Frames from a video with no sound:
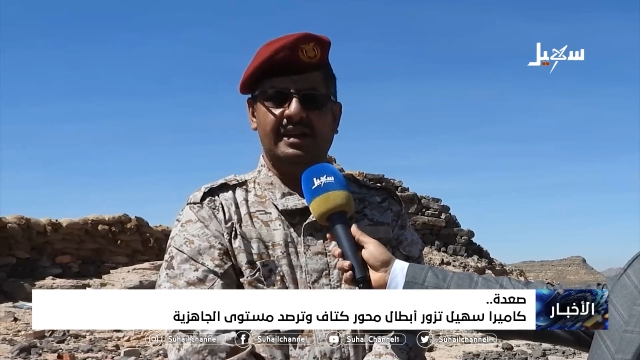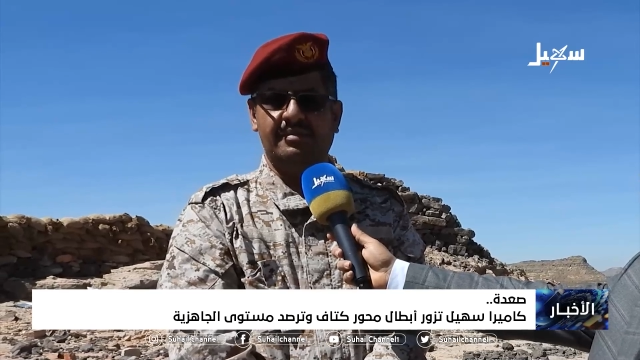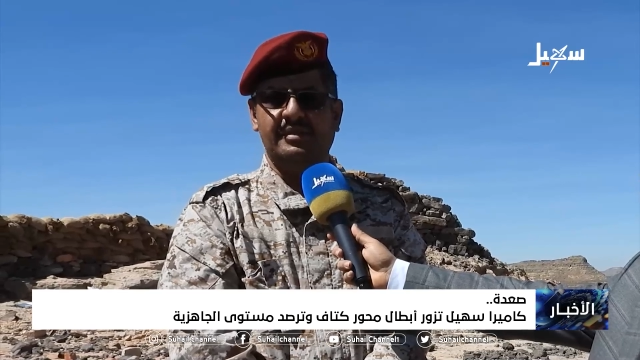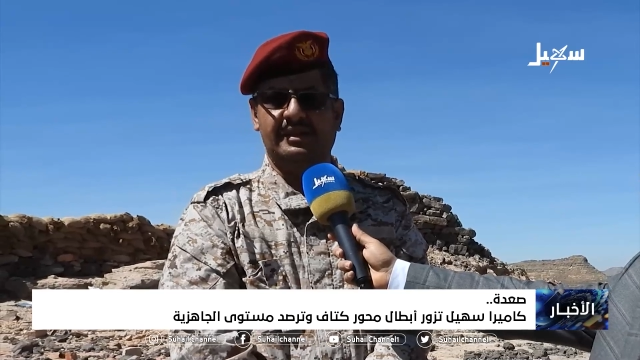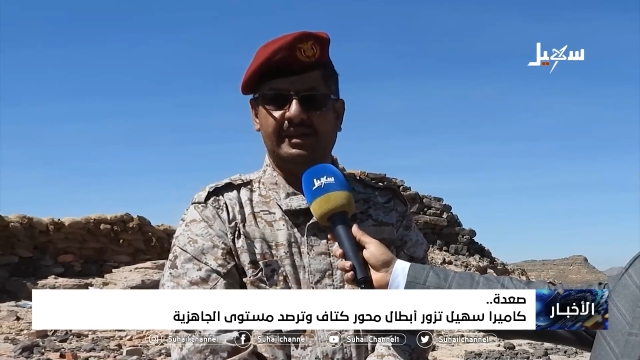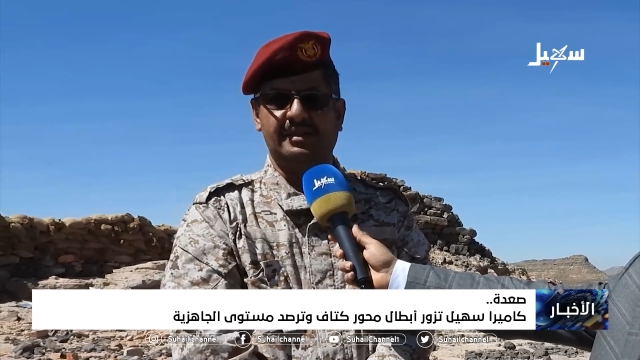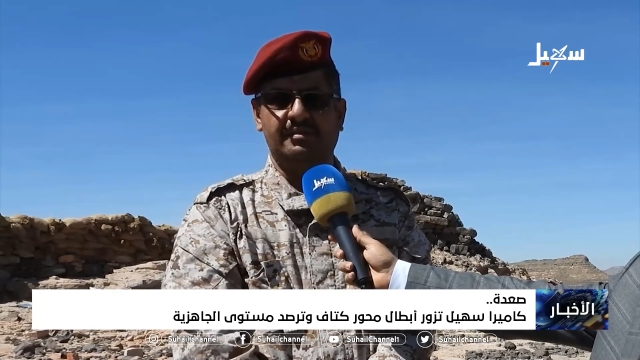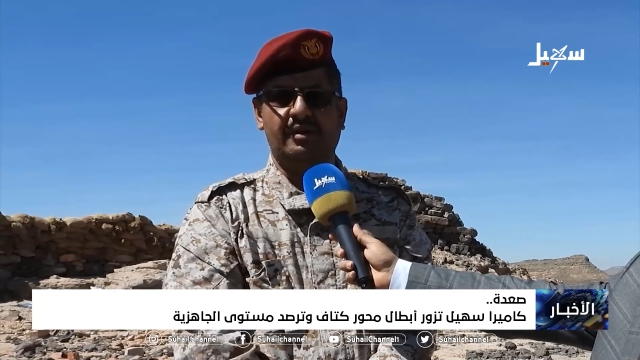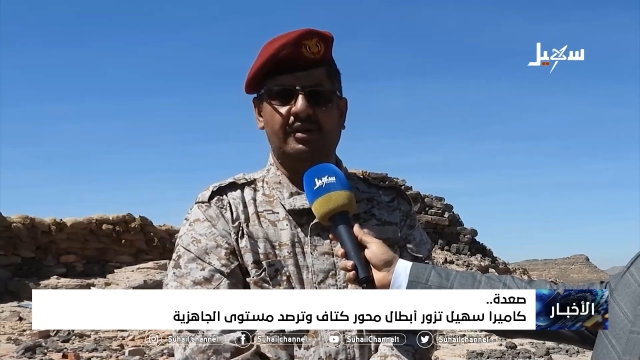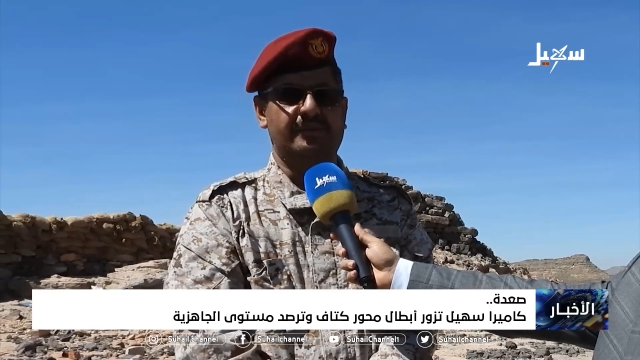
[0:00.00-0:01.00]
لم
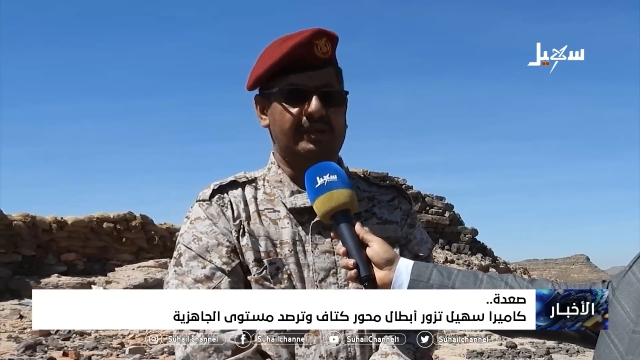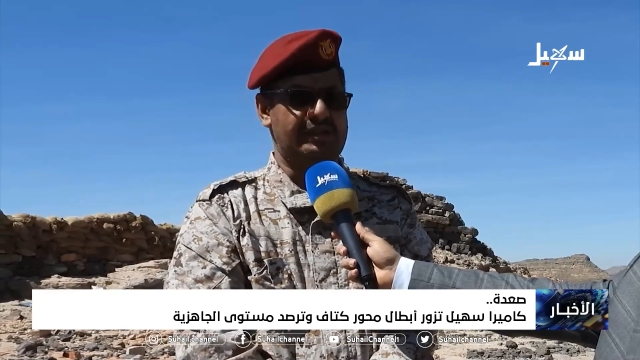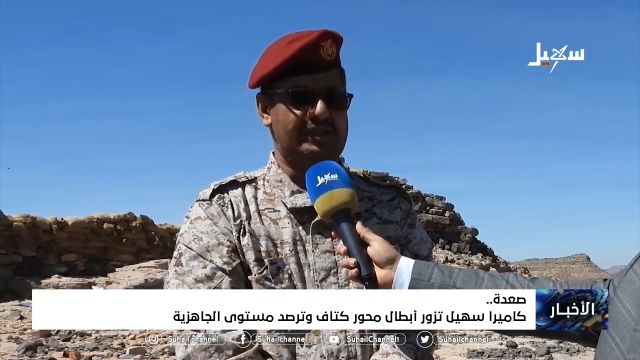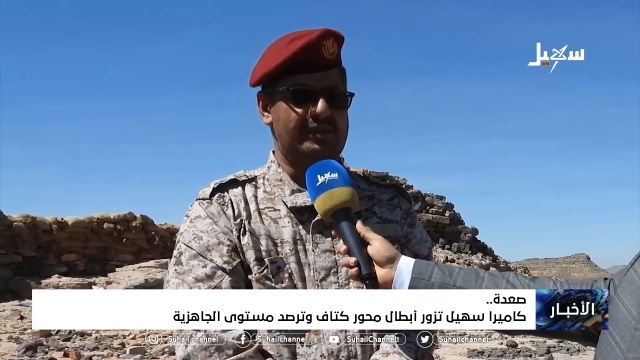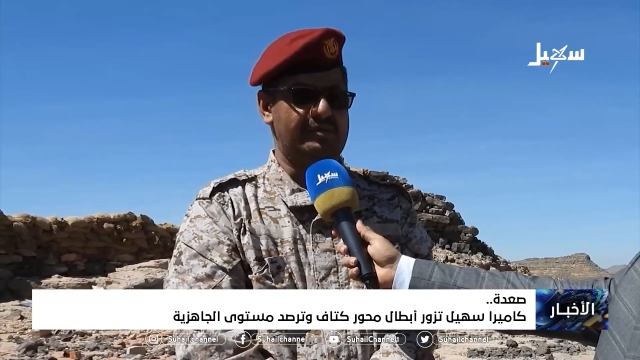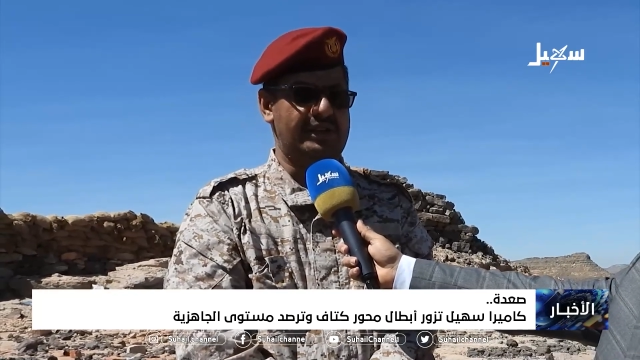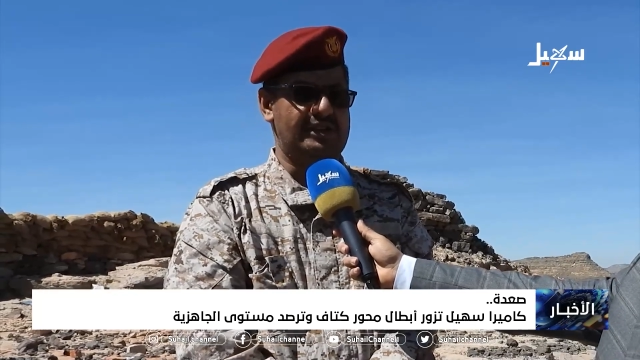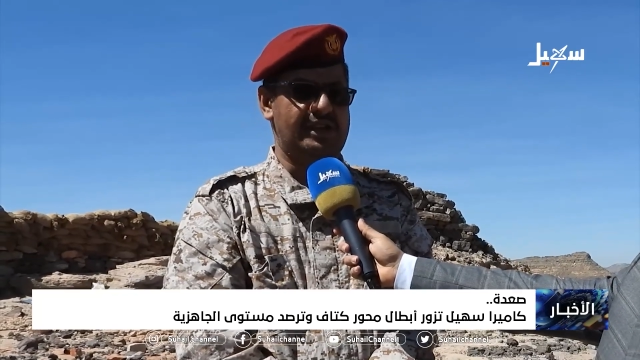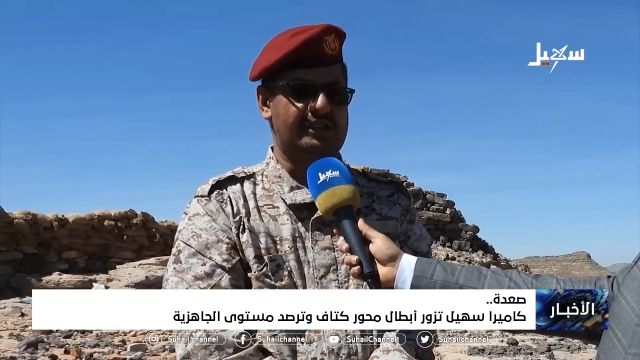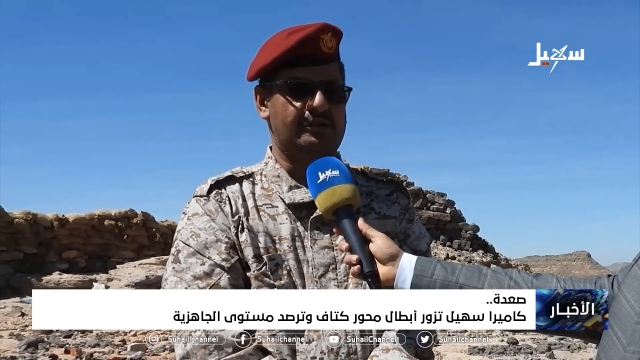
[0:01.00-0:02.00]
يلتزم أو لم تلتزم
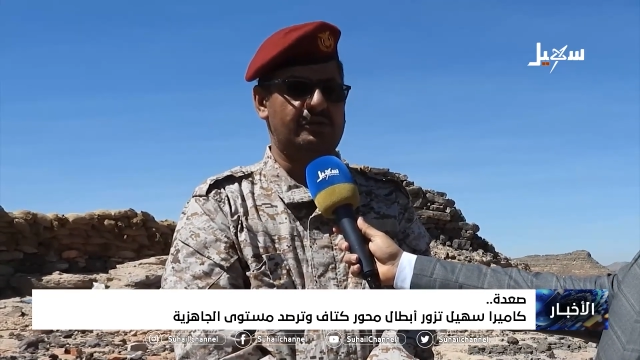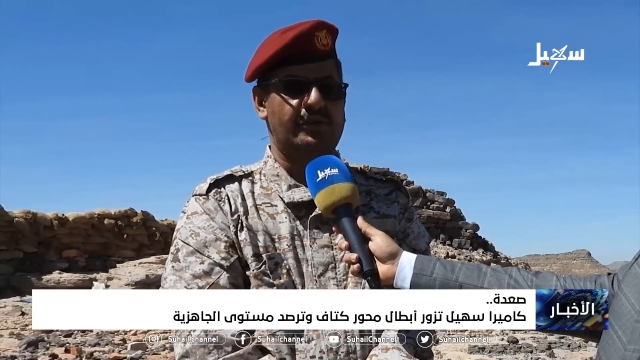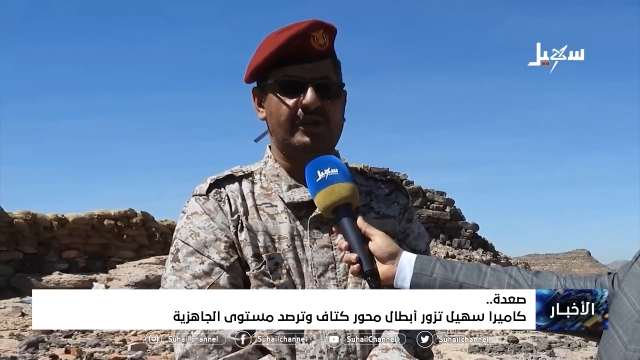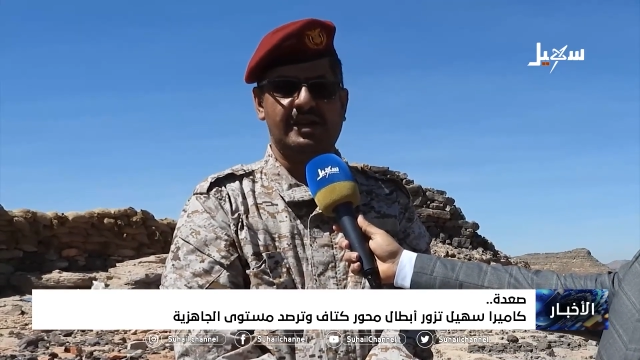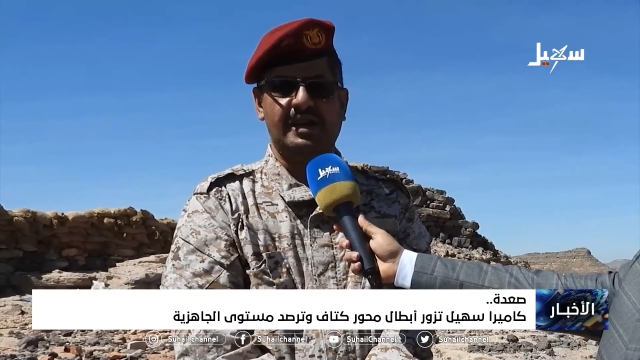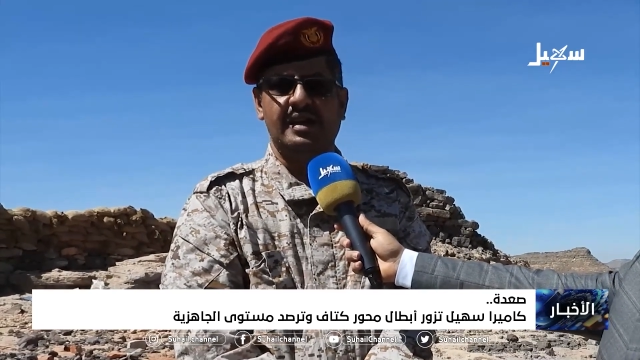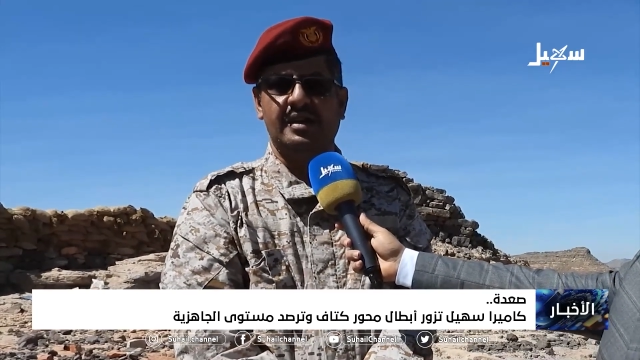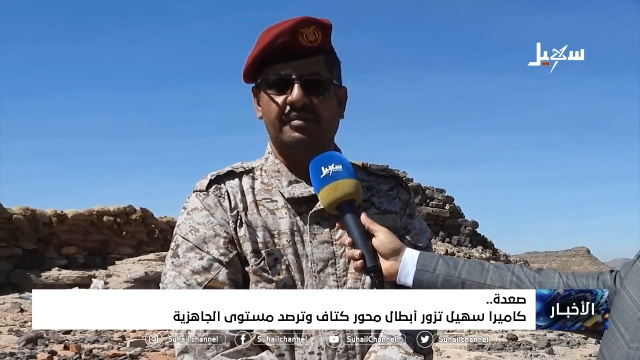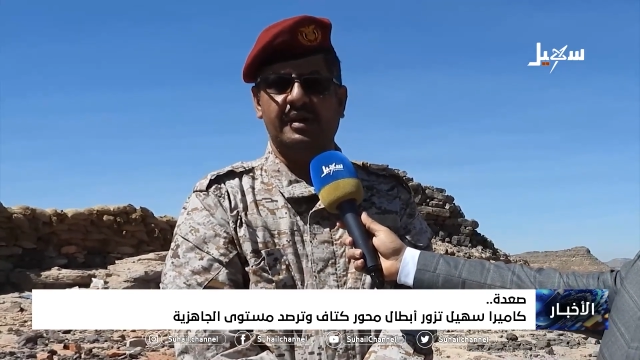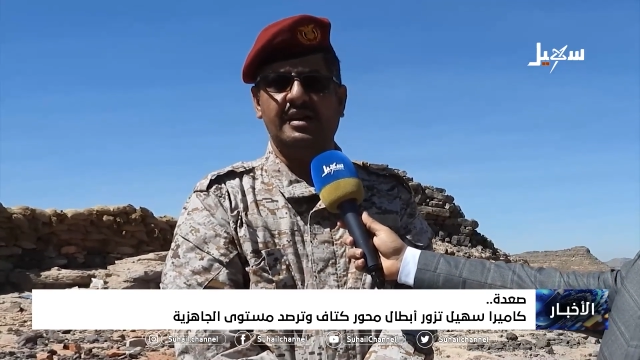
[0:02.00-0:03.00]
الميليشيات الحوثية
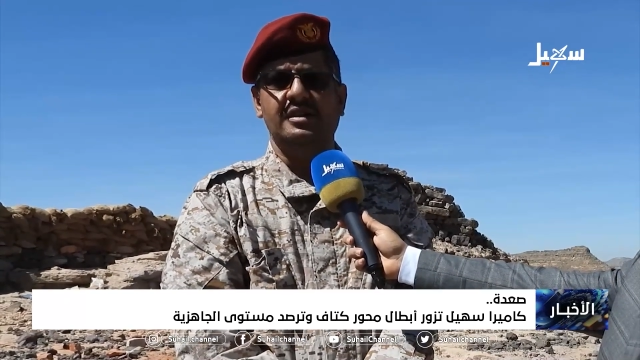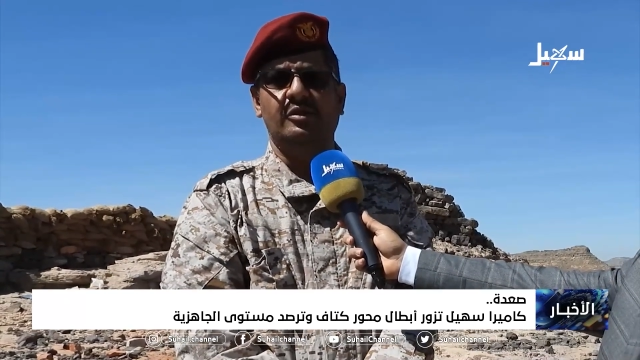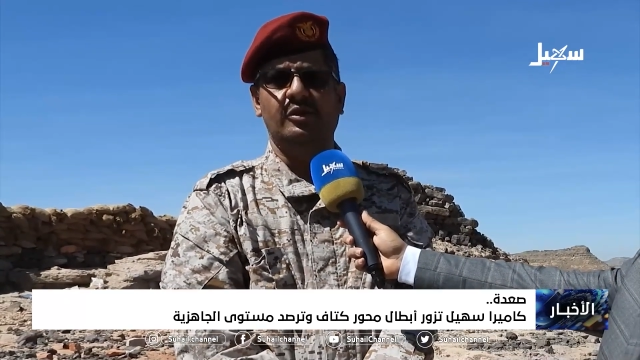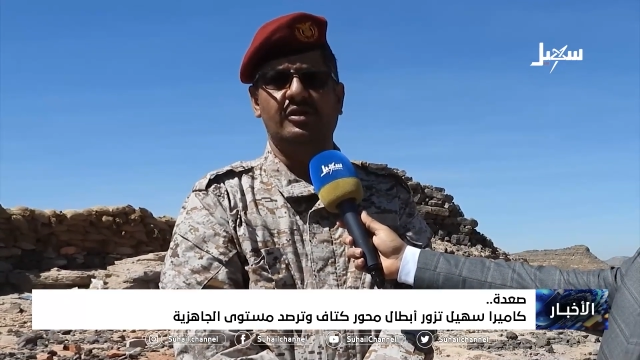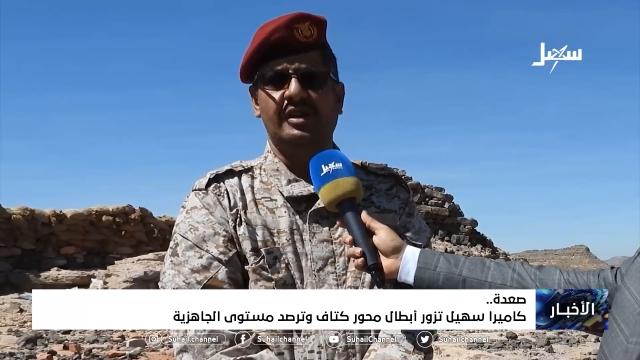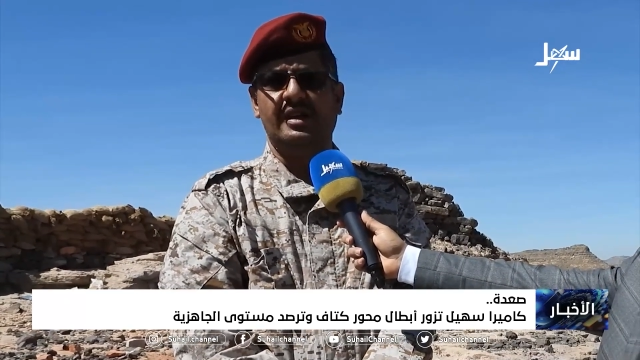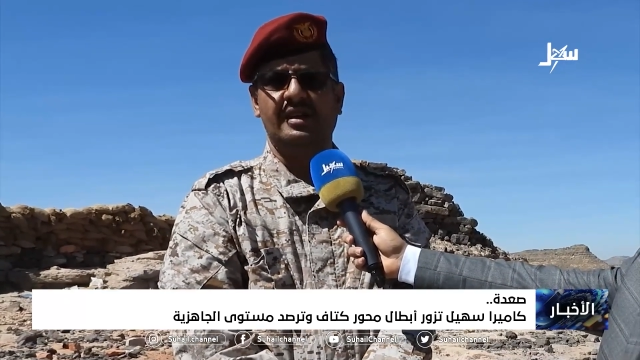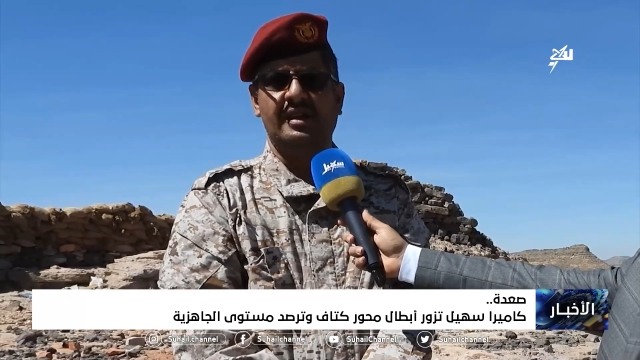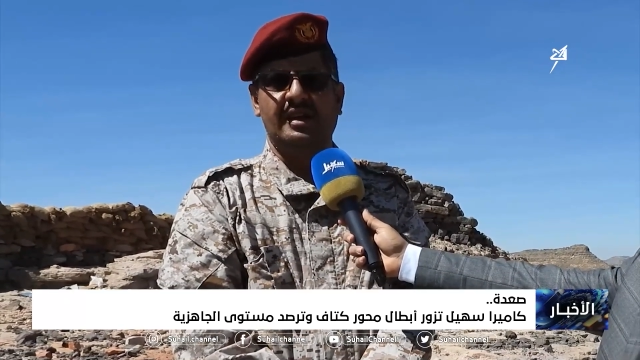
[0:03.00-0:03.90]
بأي هدنة